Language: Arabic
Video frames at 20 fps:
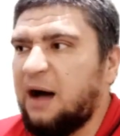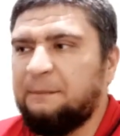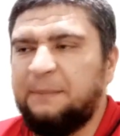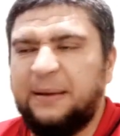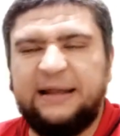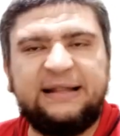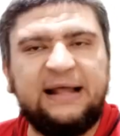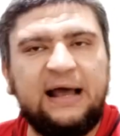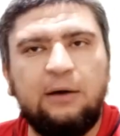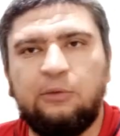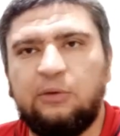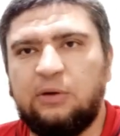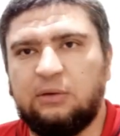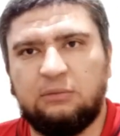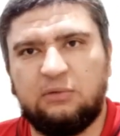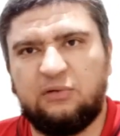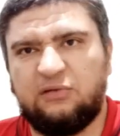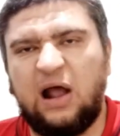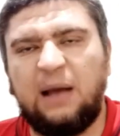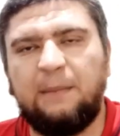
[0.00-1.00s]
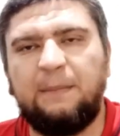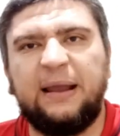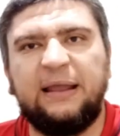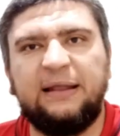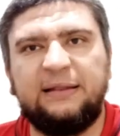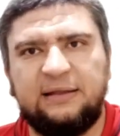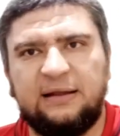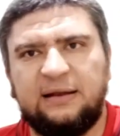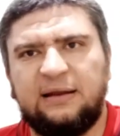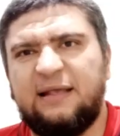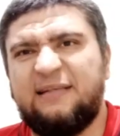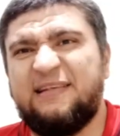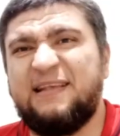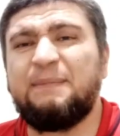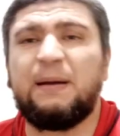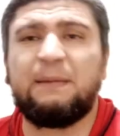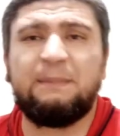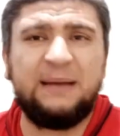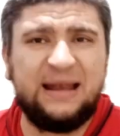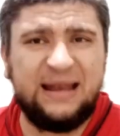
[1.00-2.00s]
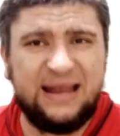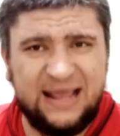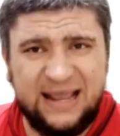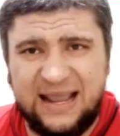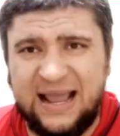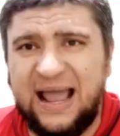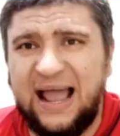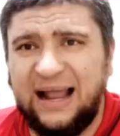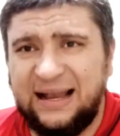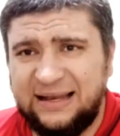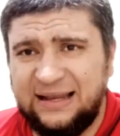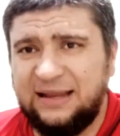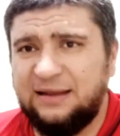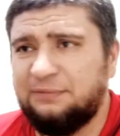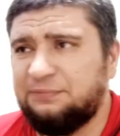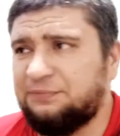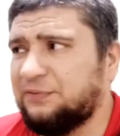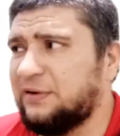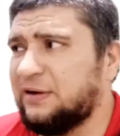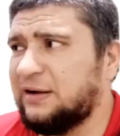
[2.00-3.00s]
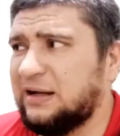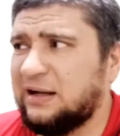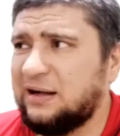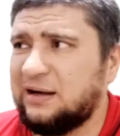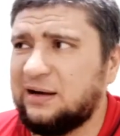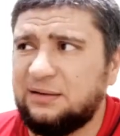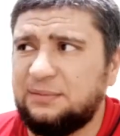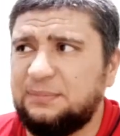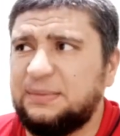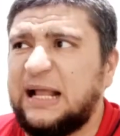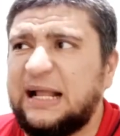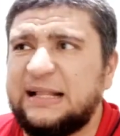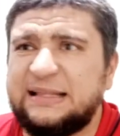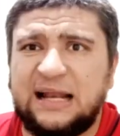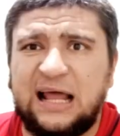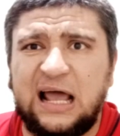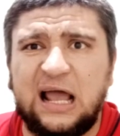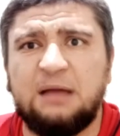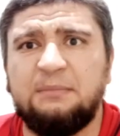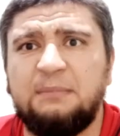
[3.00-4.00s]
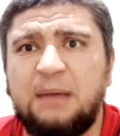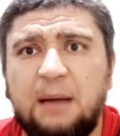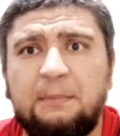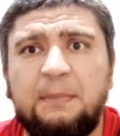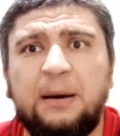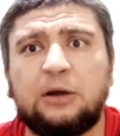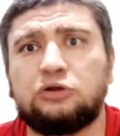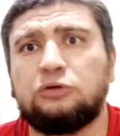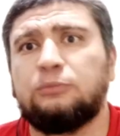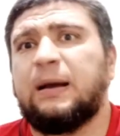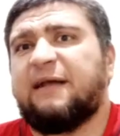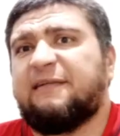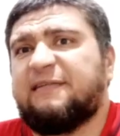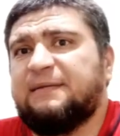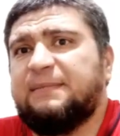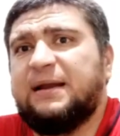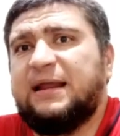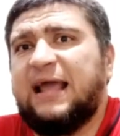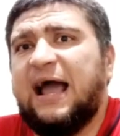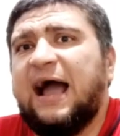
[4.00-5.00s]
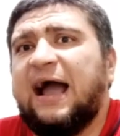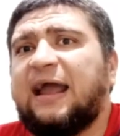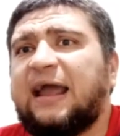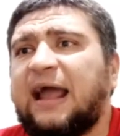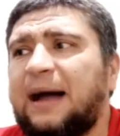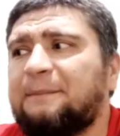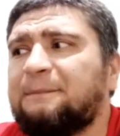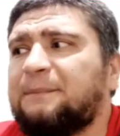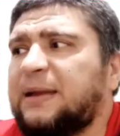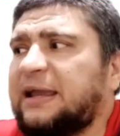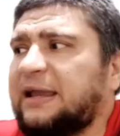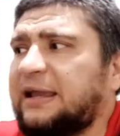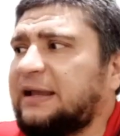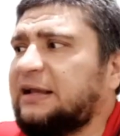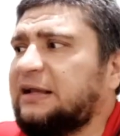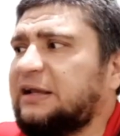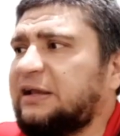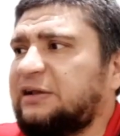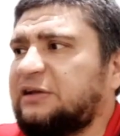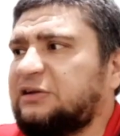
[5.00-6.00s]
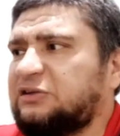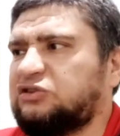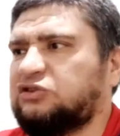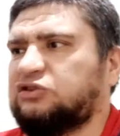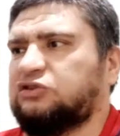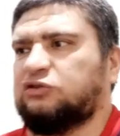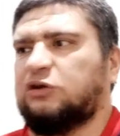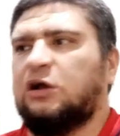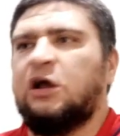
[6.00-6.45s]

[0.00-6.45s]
بعيده قوي صعبه جدا سيبك من ان هي يعني في بدايه الهجمه برضو ماكسيميليان كان بي